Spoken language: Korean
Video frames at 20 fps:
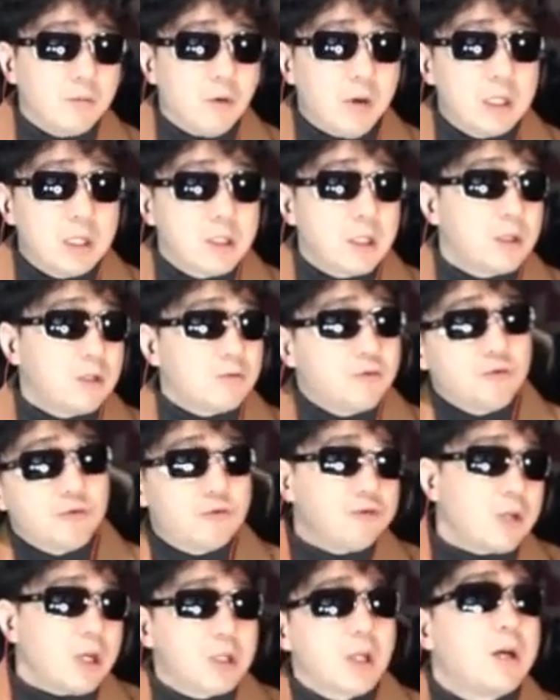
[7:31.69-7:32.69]
뭐 하늘 아래
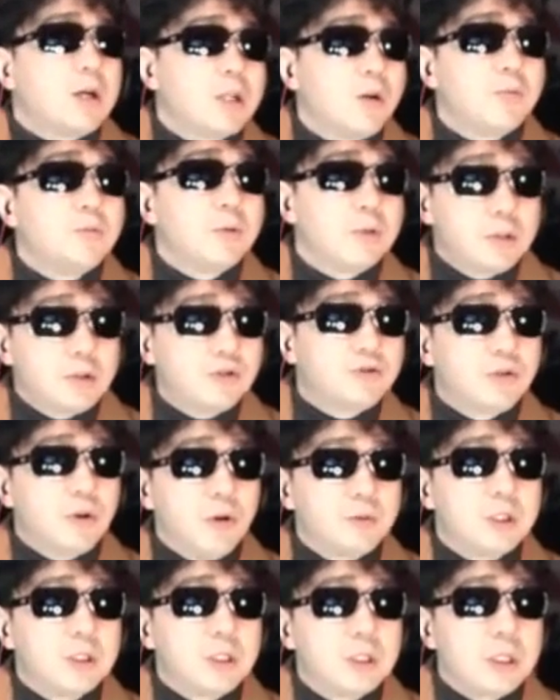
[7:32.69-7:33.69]
2개의 태양이 있을 수가
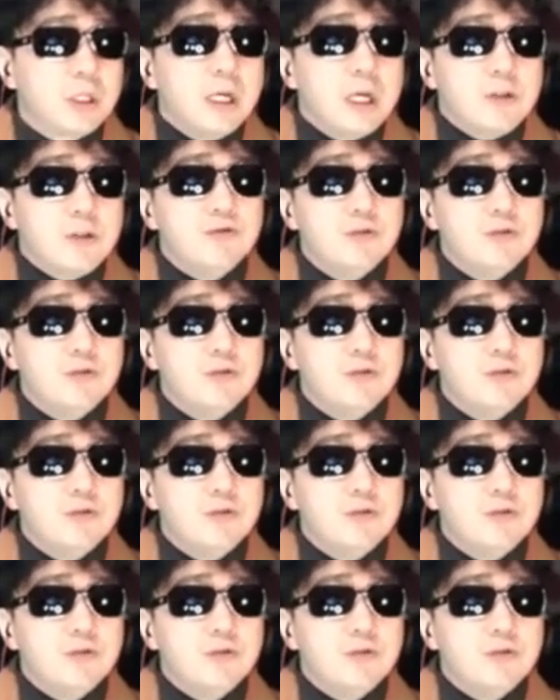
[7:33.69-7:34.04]
없듯이